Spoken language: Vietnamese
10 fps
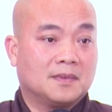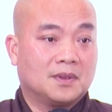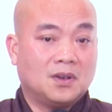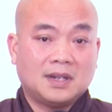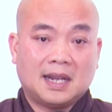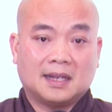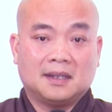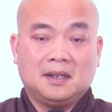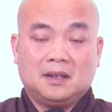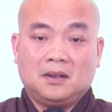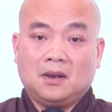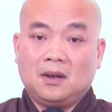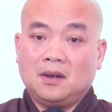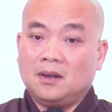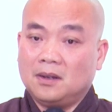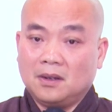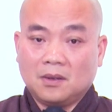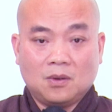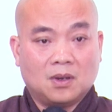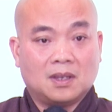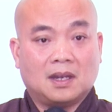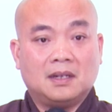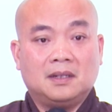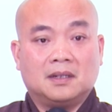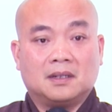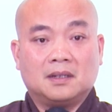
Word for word: Rõ ràng nó, nó còn giận hờn,